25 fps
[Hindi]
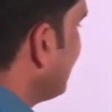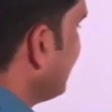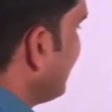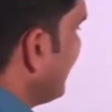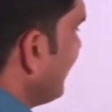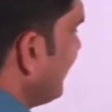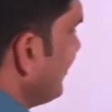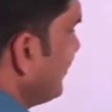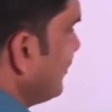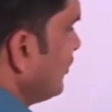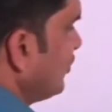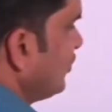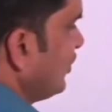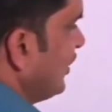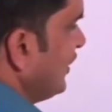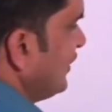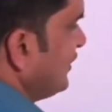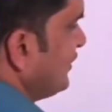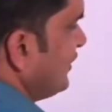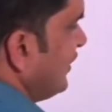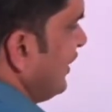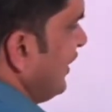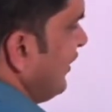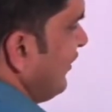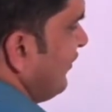साथ हम
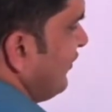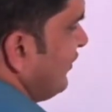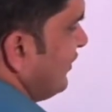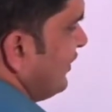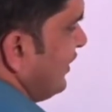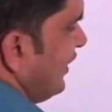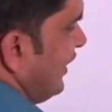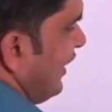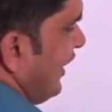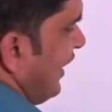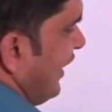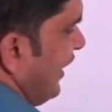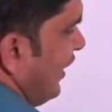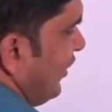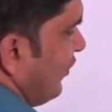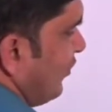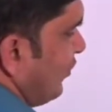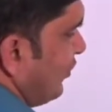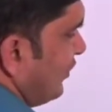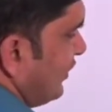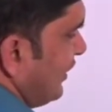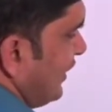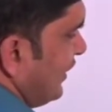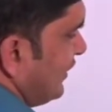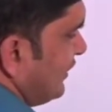तीसरी विधि एक
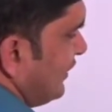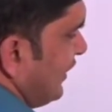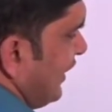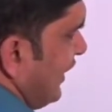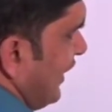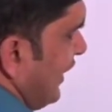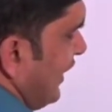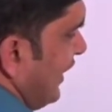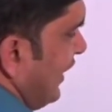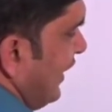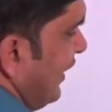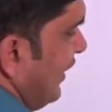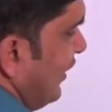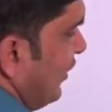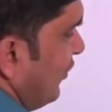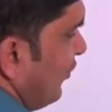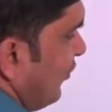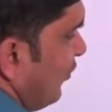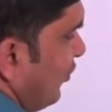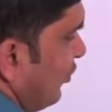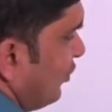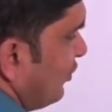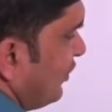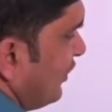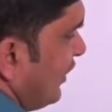और देखते हैं
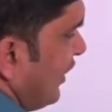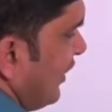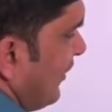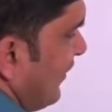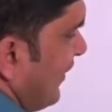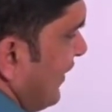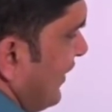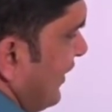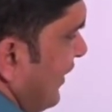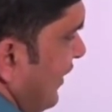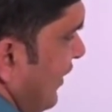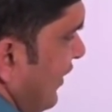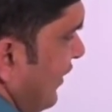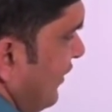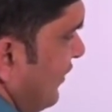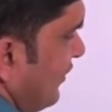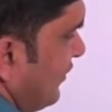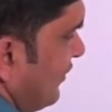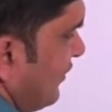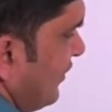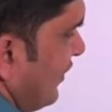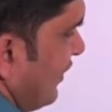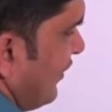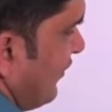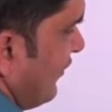वो होती है हमारी
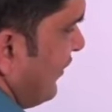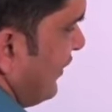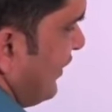अंतर